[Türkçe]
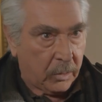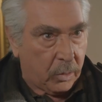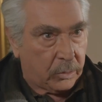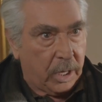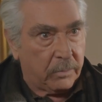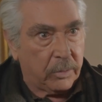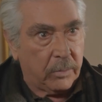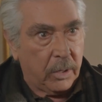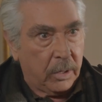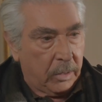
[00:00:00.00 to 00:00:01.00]
Kokudan bu.
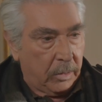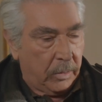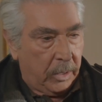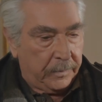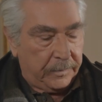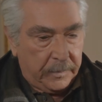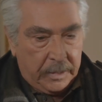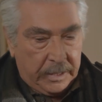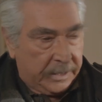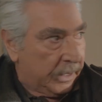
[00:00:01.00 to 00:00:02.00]

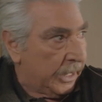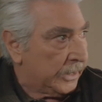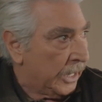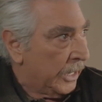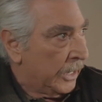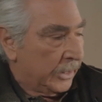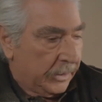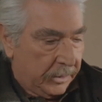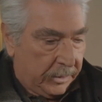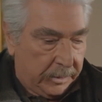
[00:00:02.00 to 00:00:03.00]
Neyse neyse. Ee,
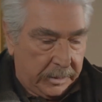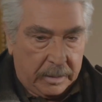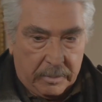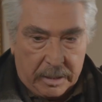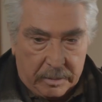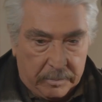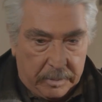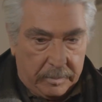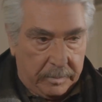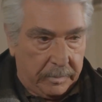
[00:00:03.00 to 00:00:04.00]
Neriman Hanım,
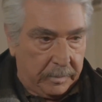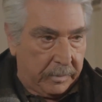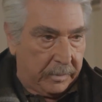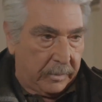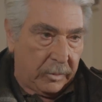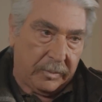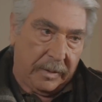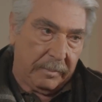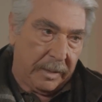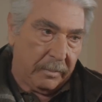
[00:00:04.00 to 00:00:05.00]
e,
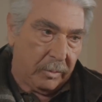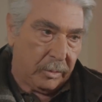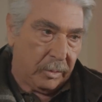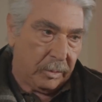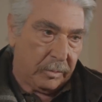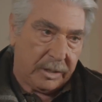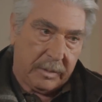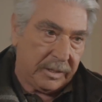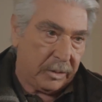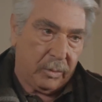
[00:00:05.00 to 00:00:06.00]
Lütfen benim burada olduğumu kimse